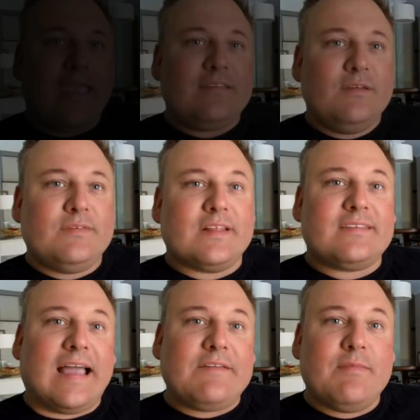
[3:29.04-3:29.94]
Es wird wieder
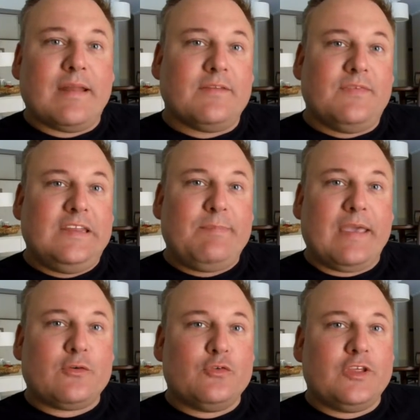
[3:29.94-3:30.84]
Zeit für mein
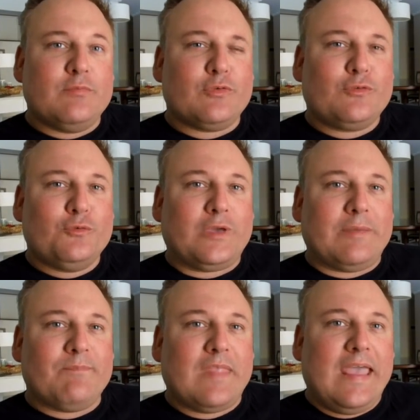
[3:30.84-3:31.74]
Feedback und ich muss
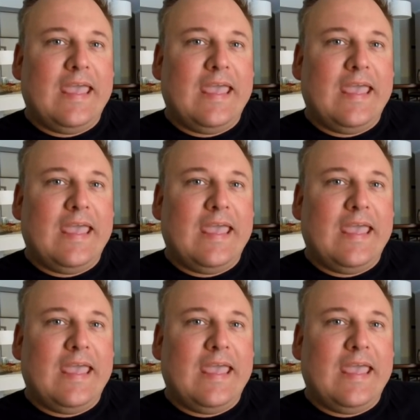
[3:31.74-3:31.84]
zugeben,